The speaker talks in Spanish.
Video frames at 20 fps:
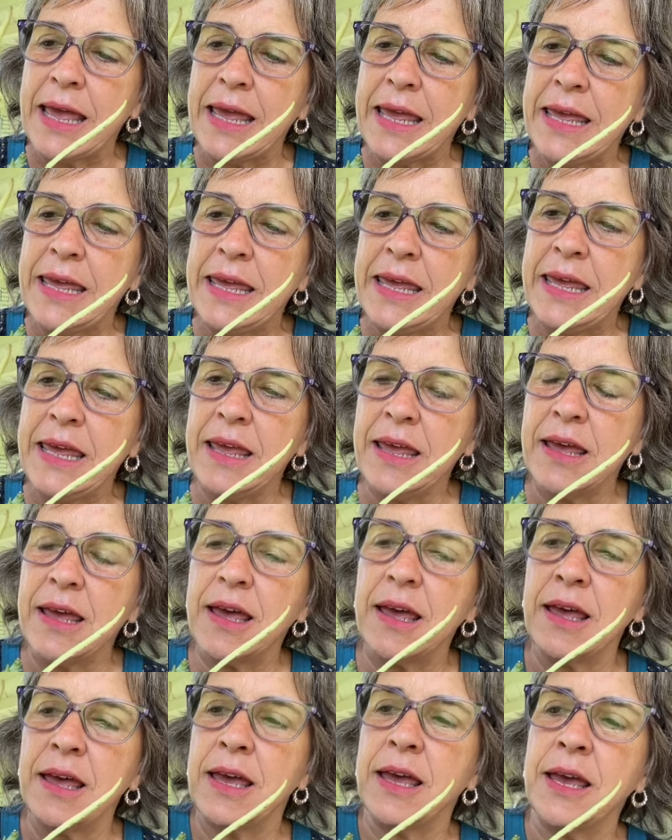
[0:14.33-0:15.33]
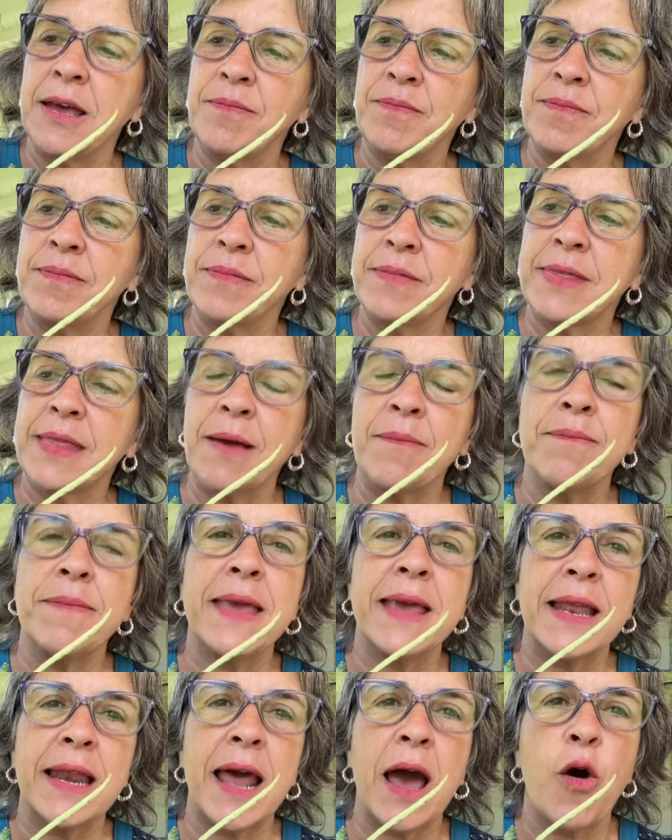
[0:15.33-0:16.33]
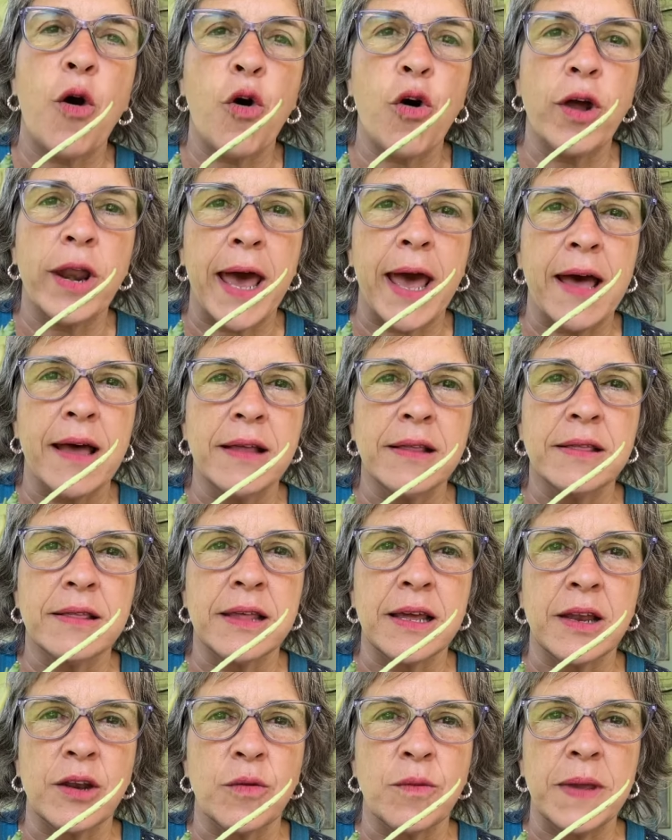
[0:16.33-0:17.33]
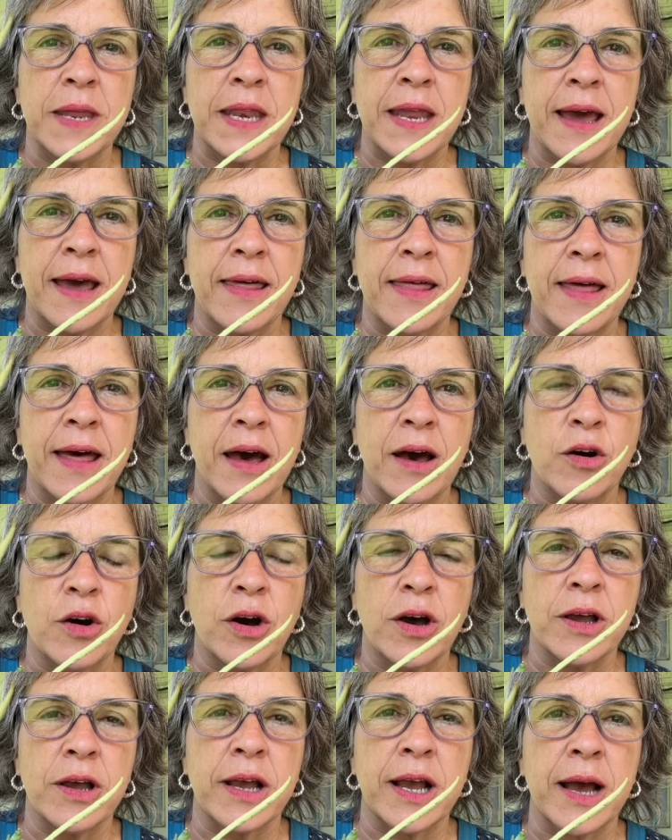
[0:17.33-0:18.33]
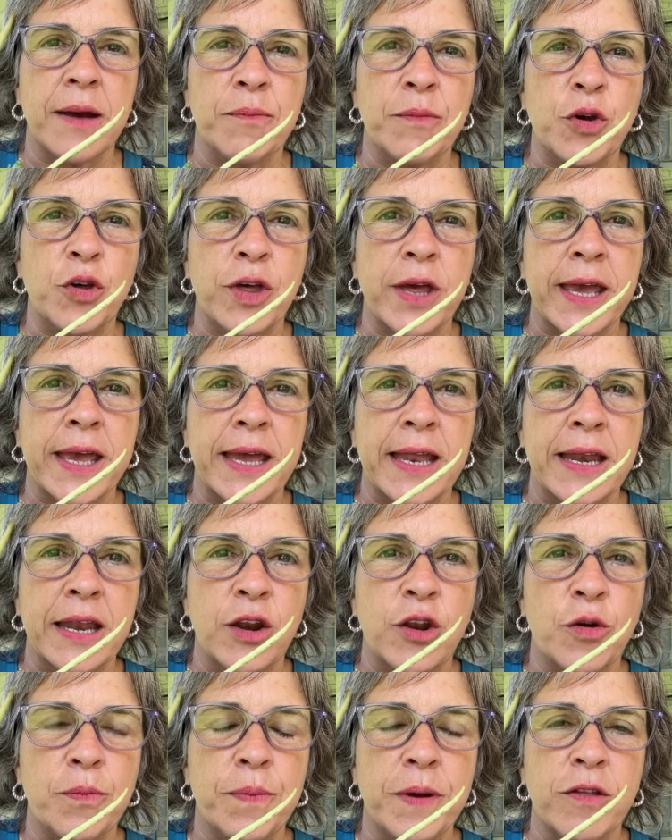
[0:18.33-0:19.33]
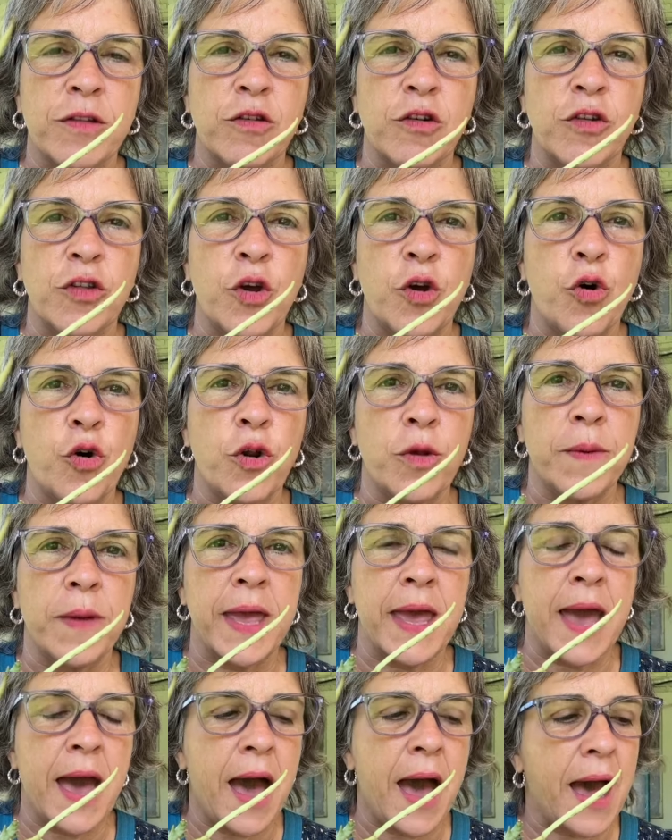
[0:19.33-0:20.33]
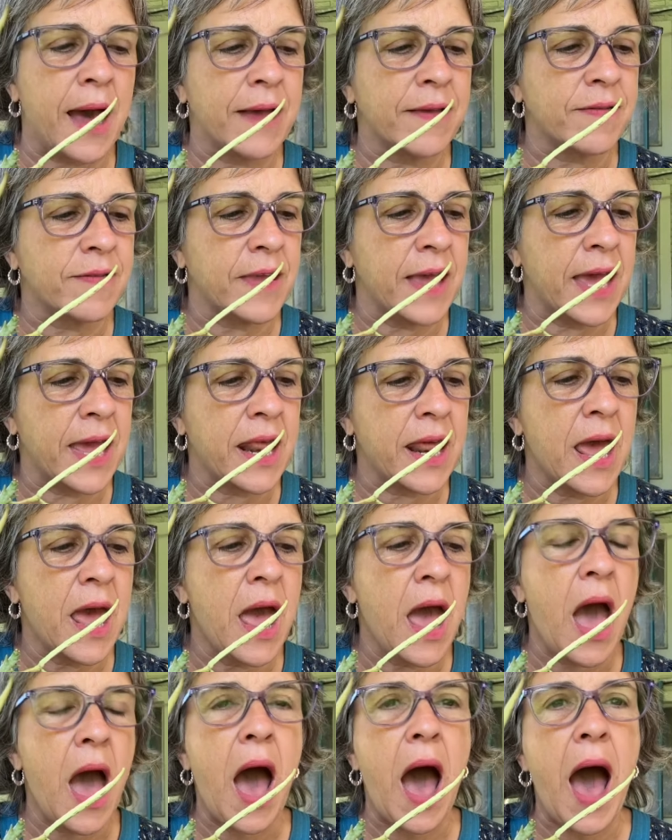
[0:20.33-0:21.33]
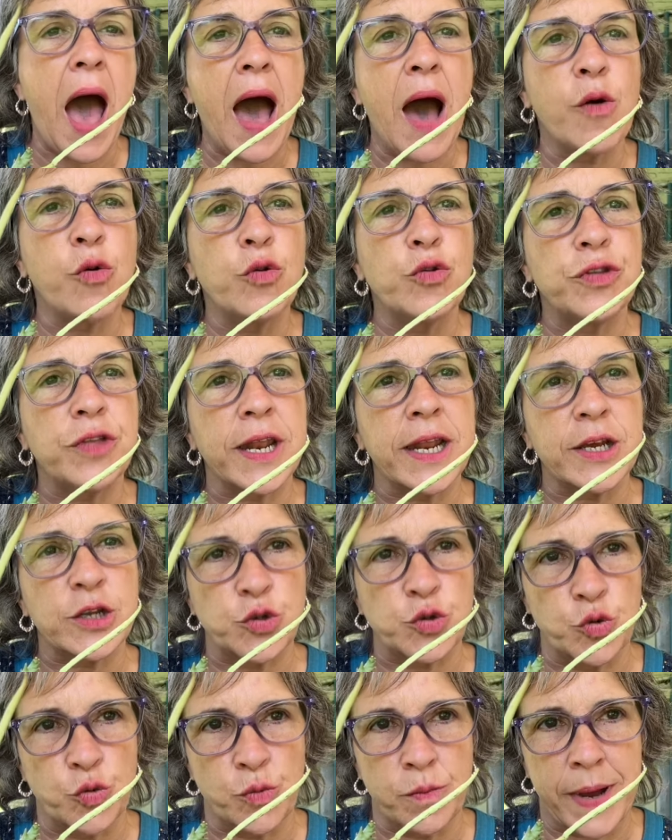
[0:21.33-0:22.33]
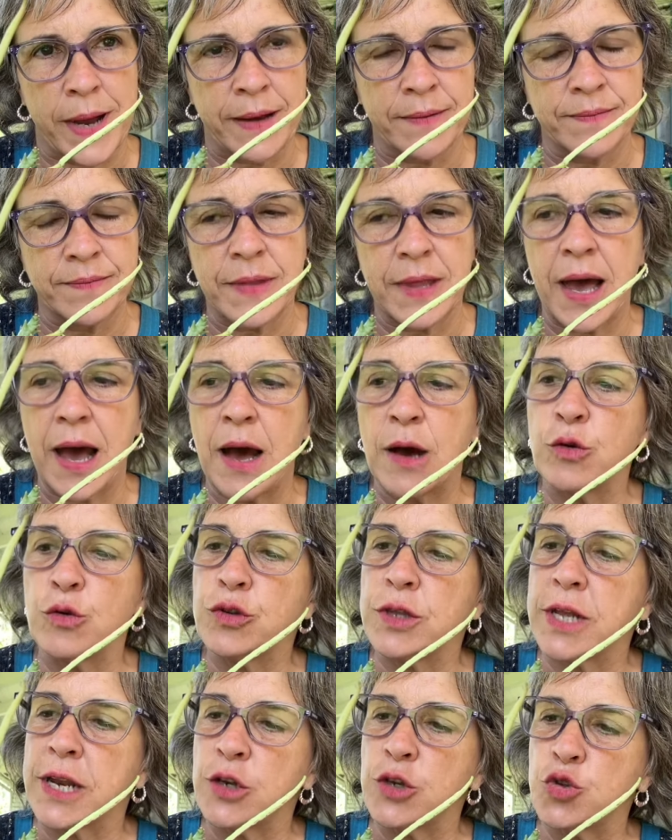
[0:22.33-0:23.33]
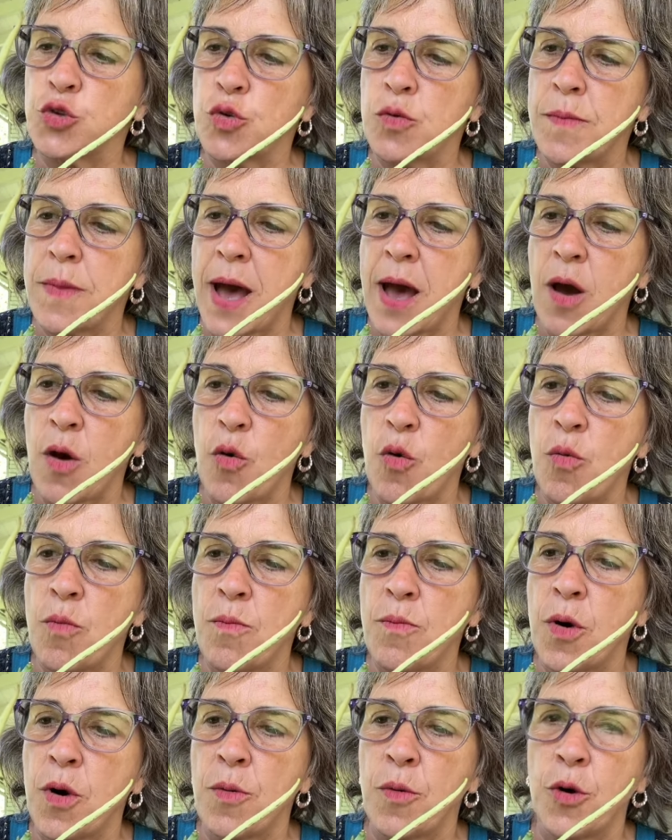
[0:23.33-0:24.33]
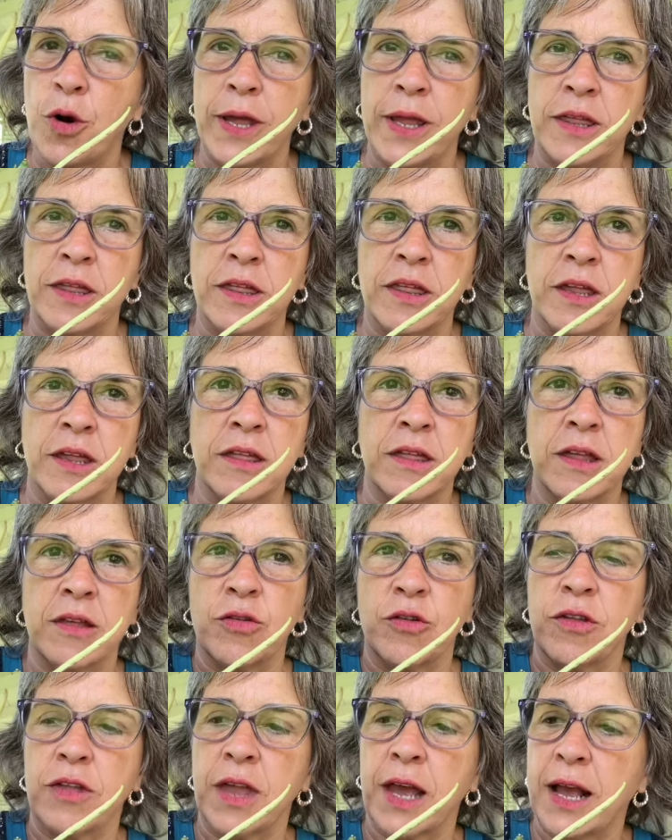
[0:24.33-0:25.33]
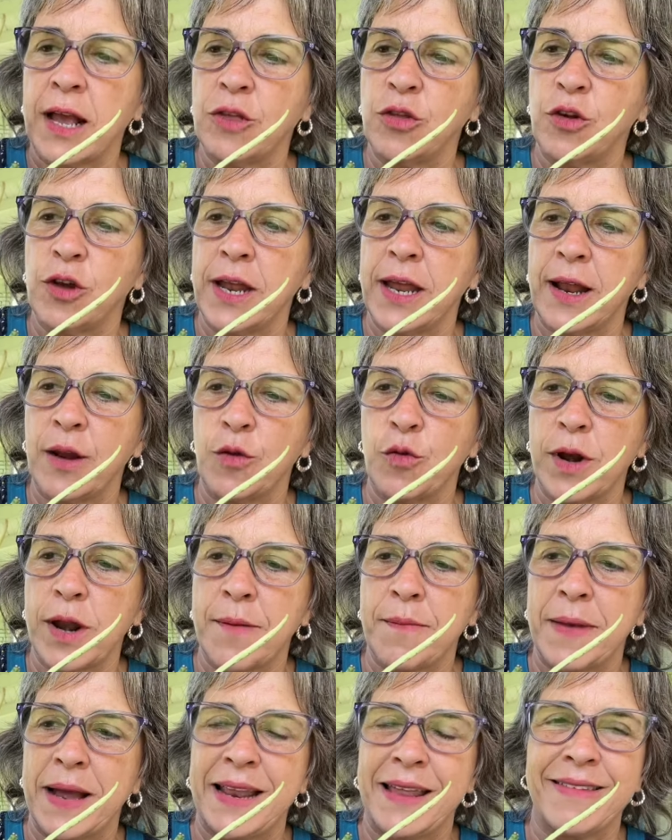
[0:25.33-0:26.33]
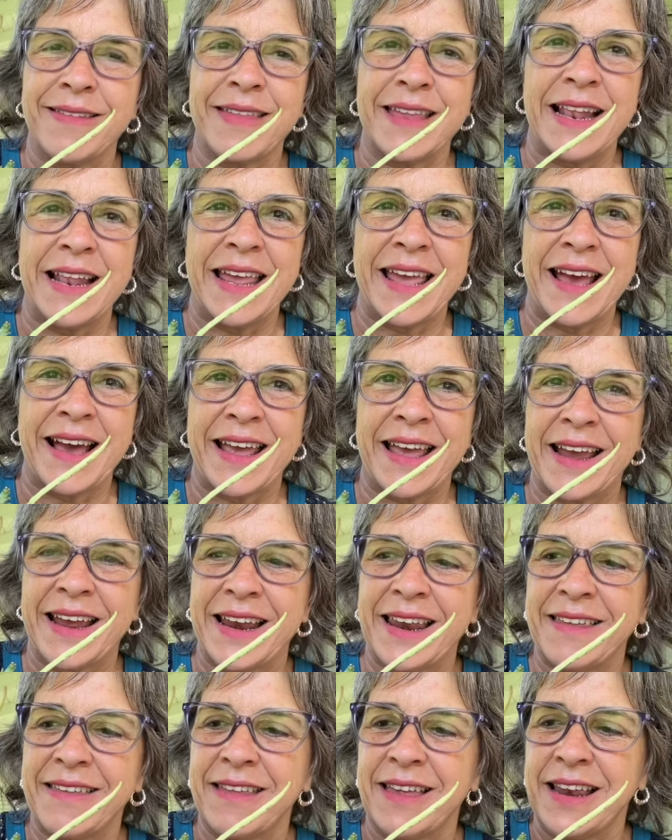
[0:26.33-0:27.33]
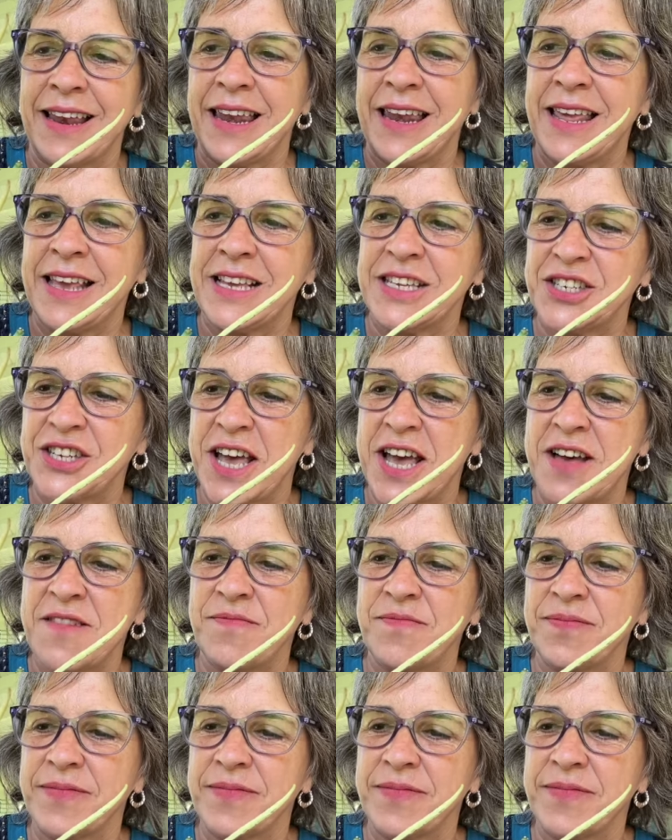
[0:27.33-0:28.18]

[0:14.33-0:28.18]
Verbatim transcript: y em, también ahora denominada, cambió de género, pasó de Orbea a ser Austrayuma. Austrayuma umboboensis. Estoy sacándole algunas malecilias que crecen en ella